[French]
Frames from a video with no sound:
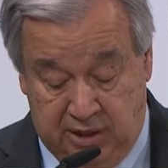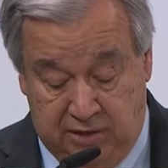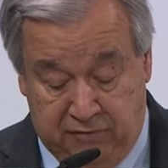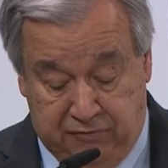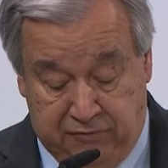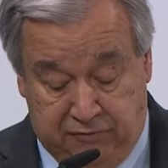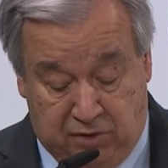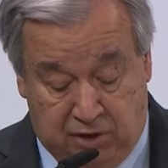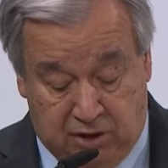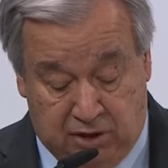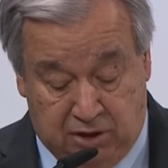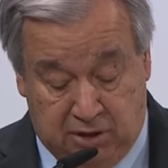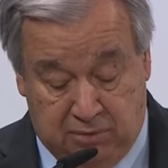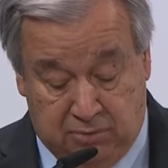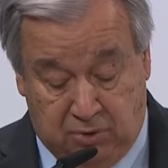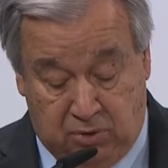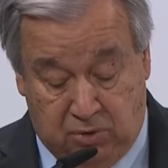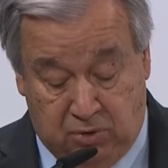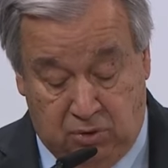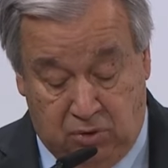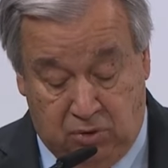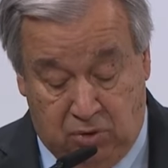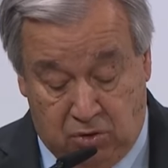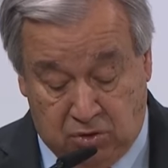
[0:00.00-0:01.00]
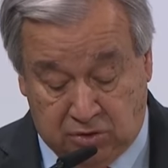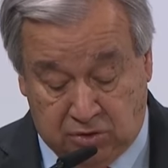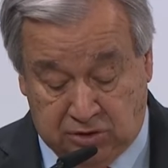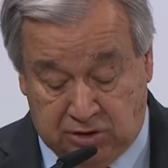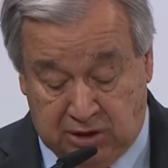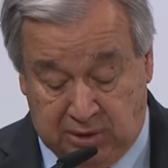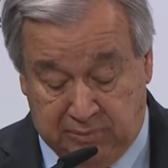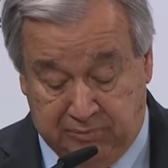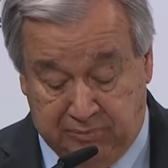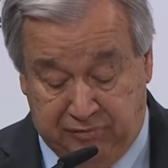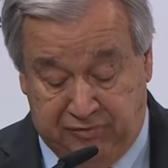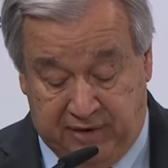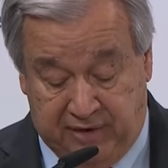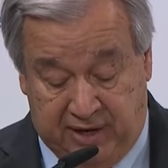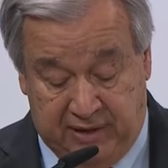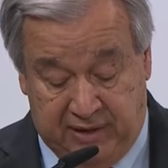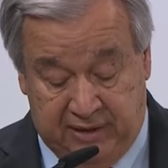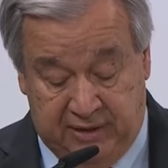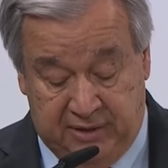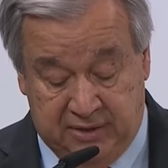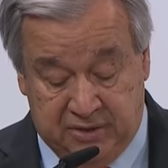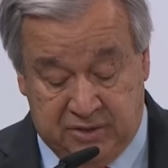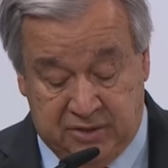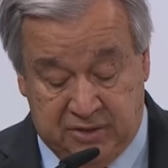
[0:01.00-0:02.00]
en financement à long terme
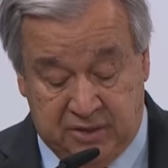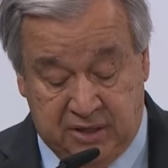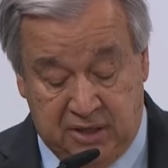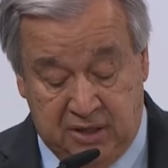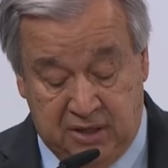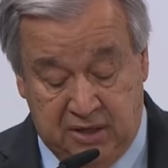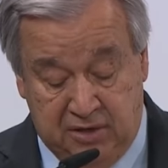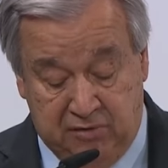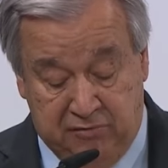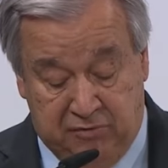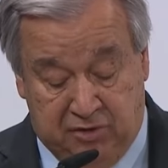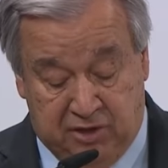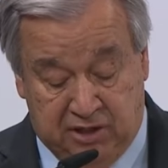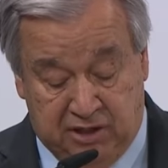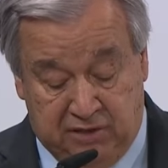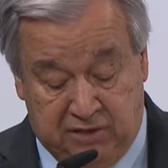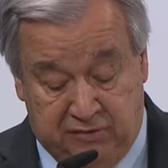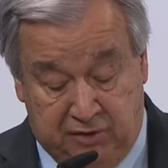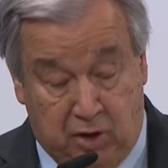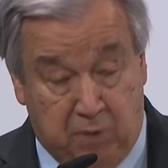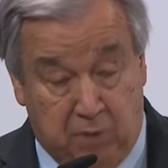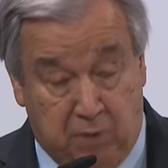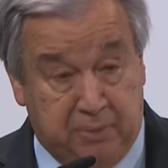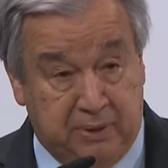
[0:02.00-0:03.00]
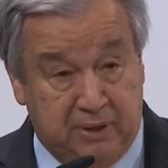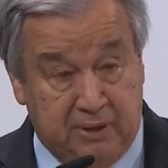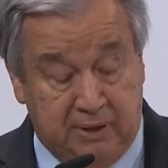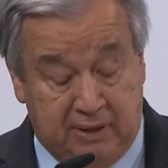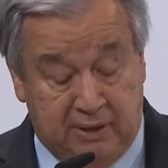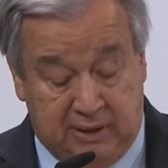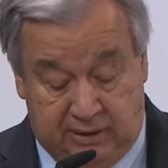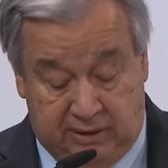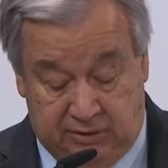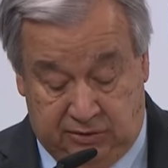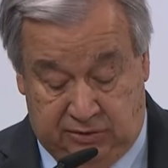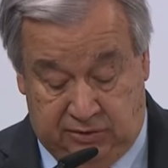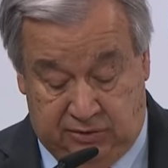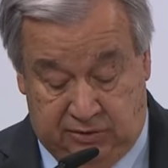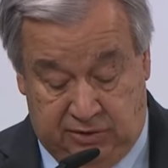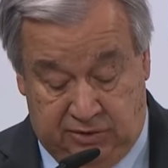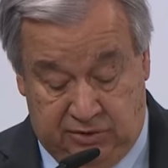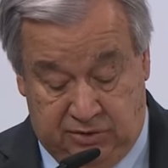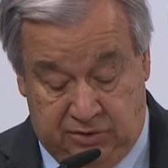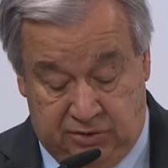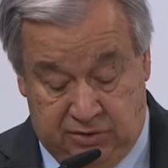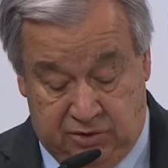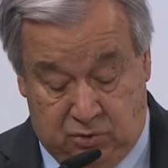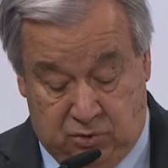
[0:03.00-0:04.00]
abordable pour les pays en développement
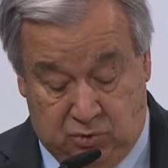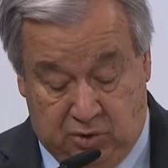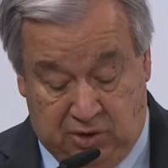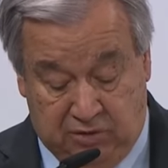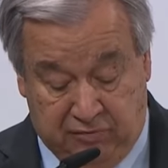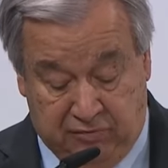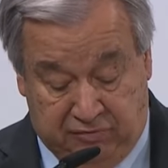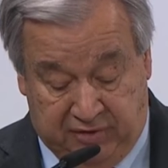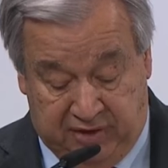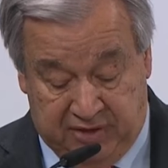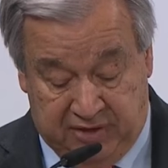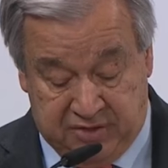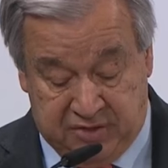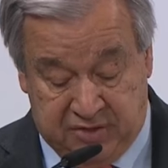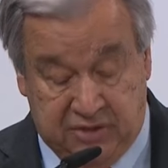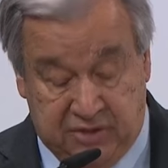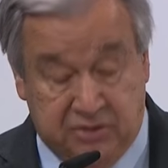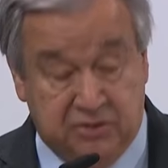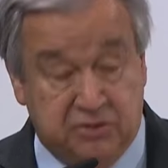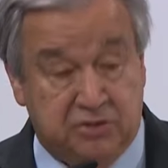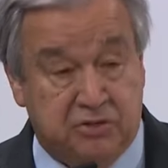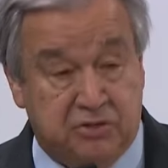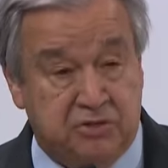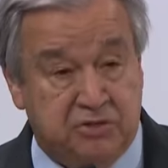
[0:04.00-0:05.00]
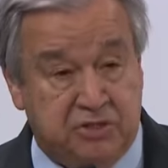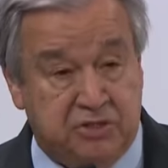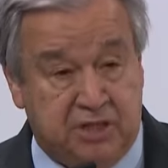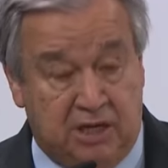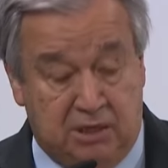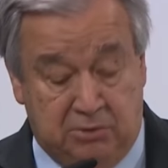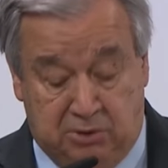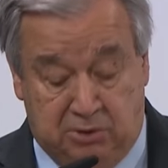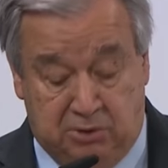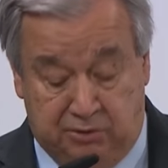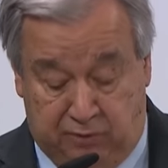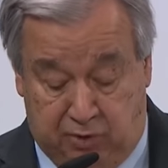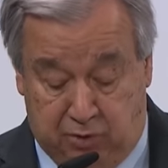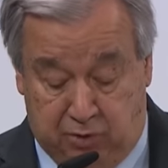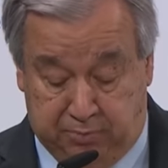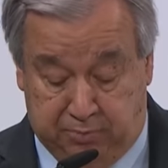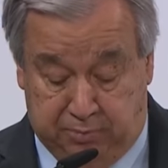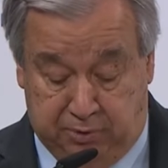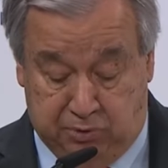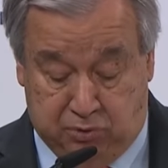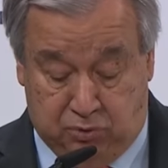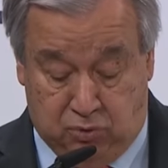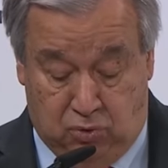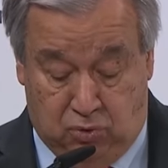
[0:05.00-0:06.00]
afin d'investir
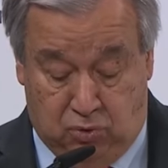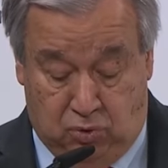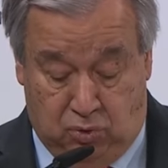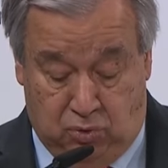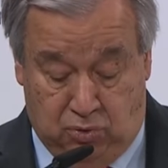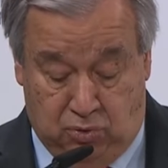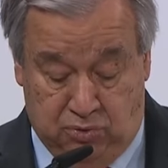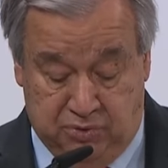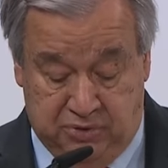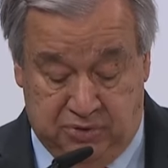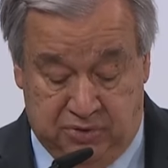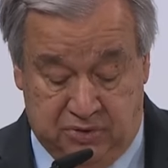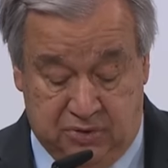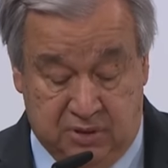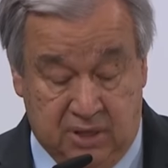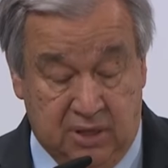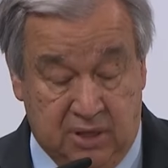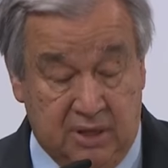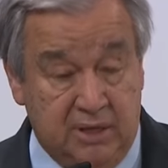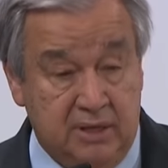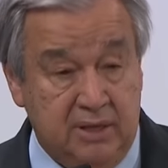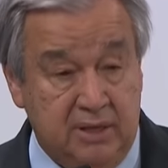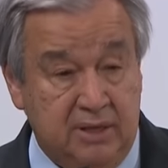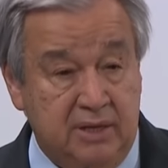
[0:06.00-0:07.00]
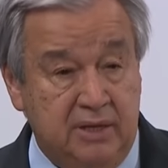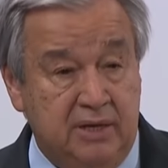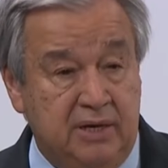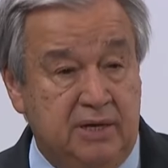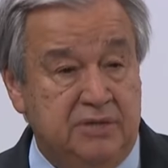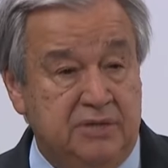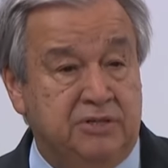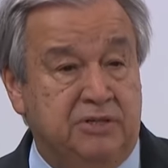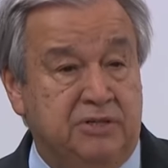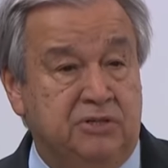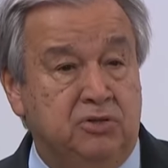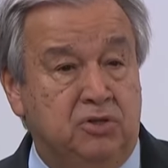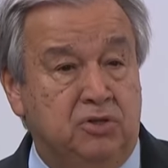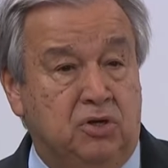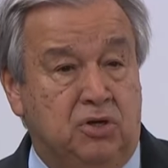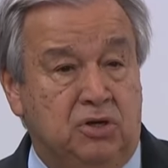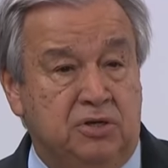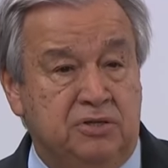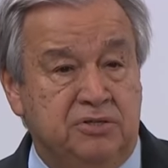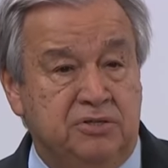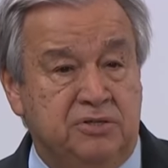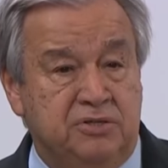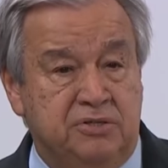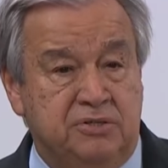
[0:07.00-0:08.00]
dans les objectifs de développement
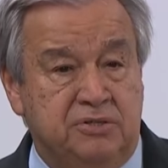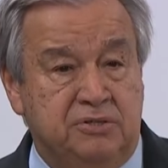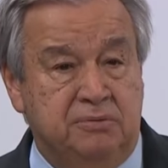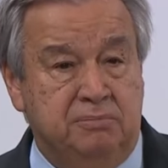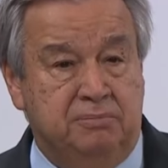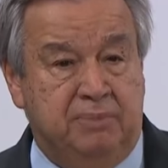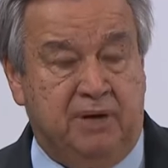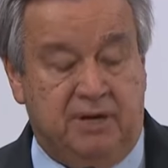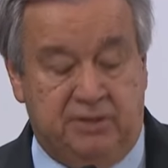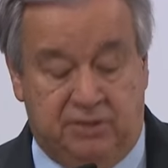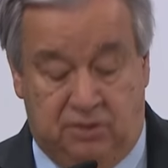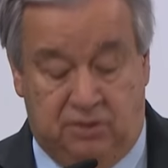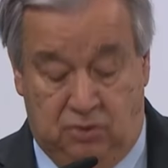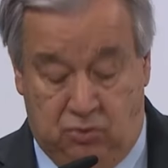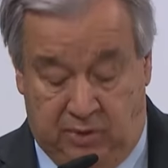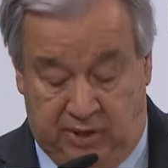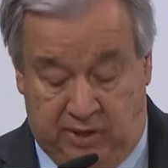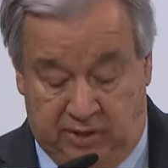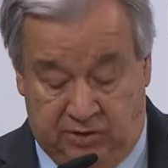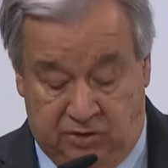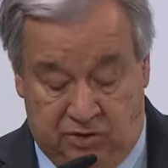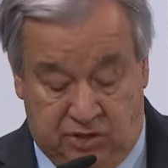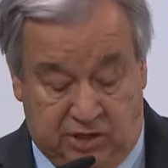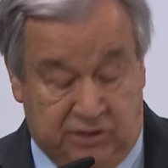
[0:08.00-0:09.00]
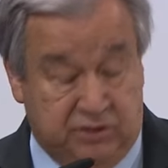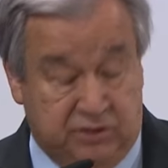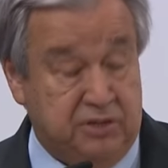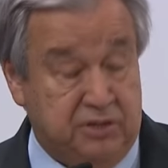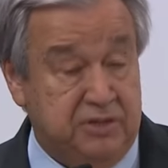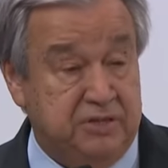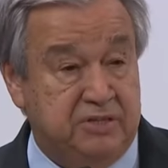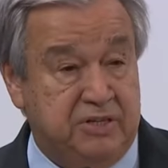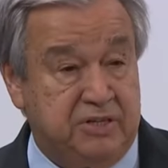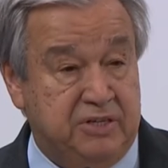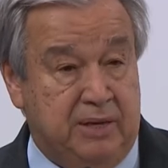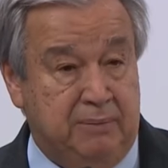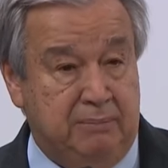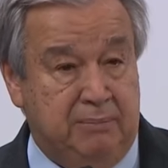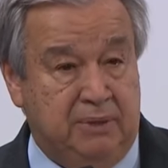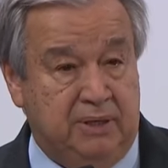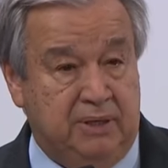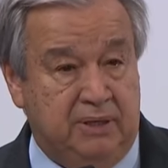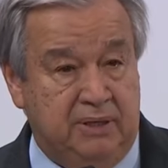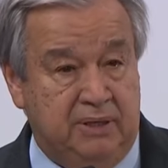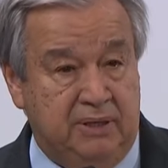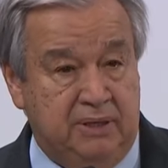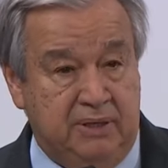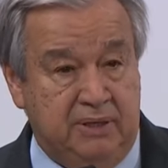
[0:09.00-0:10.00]
durable, comme approuvé par l'Assemblée
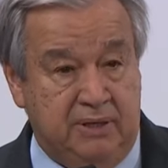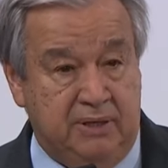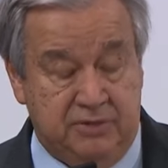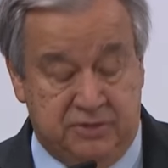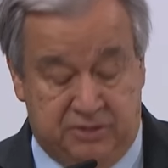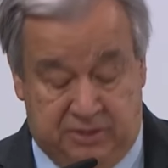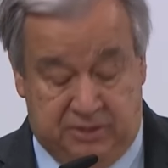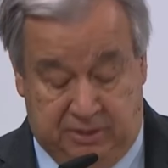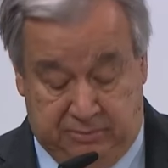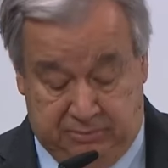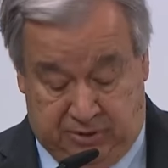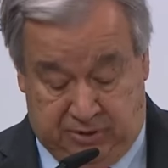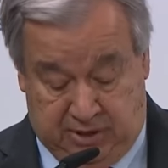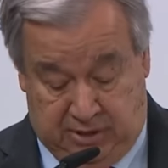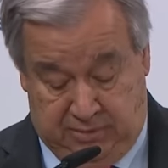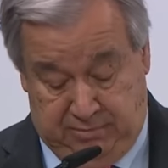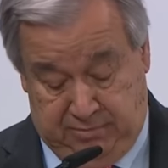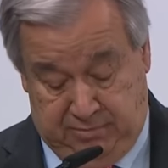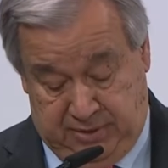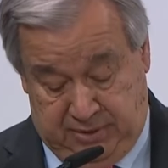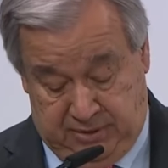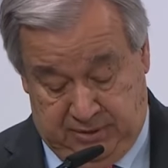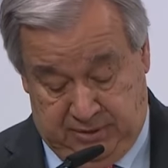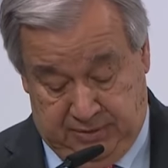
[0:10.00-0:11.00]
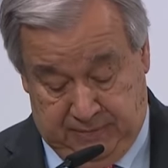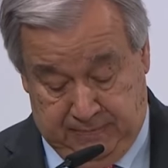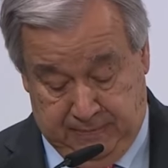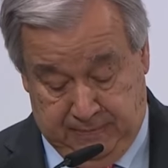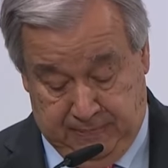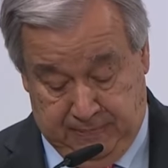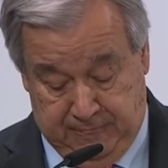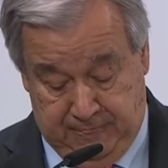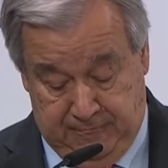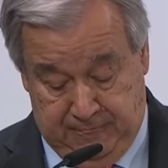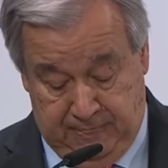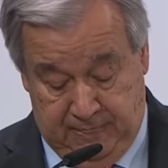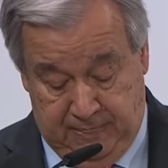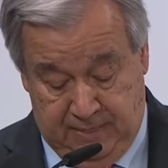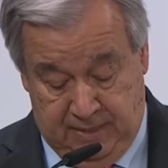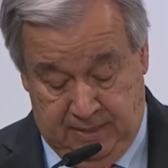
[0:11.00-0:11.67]
générale des Nations unies en septembre.